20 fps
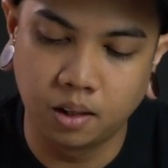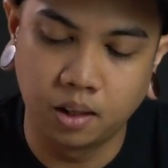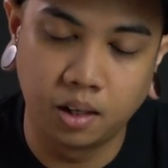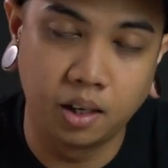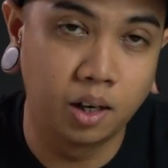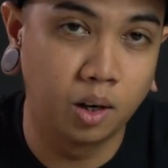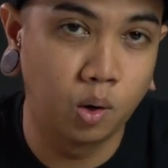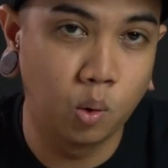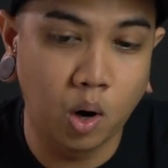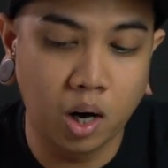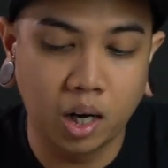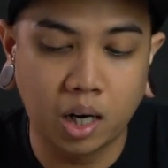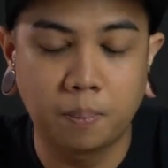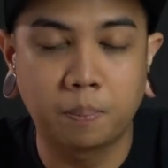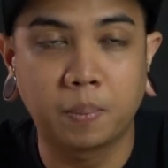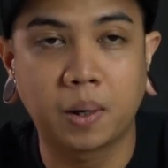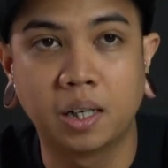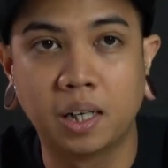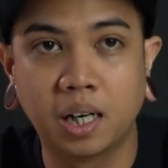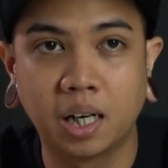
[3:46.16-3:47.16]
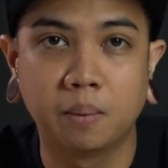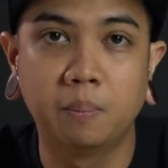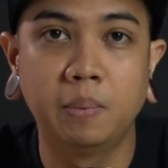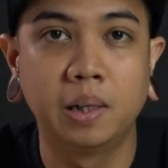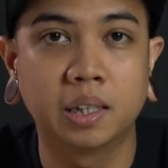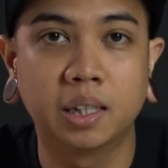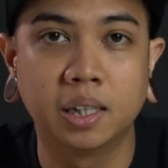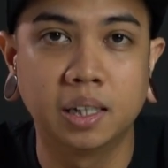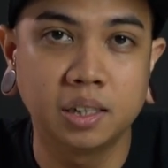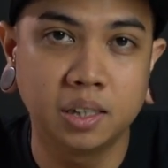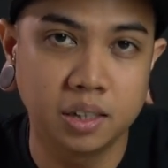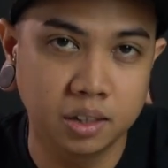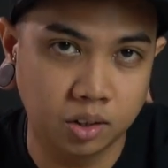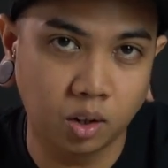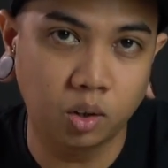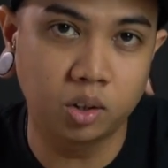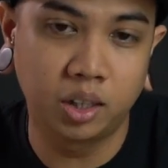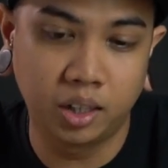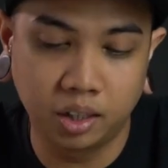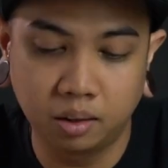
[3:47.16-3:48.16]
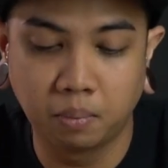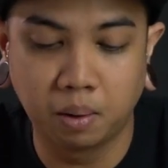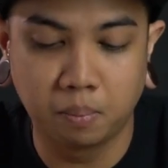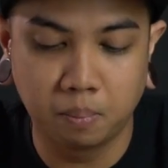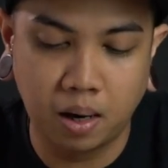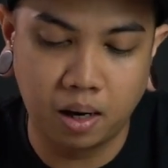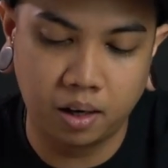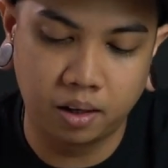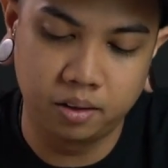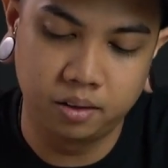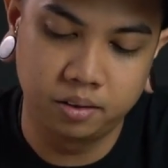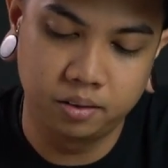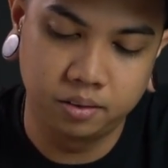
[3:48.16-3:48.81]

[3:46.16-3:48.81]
yang gua harapkan dari build ini sih throat hit memang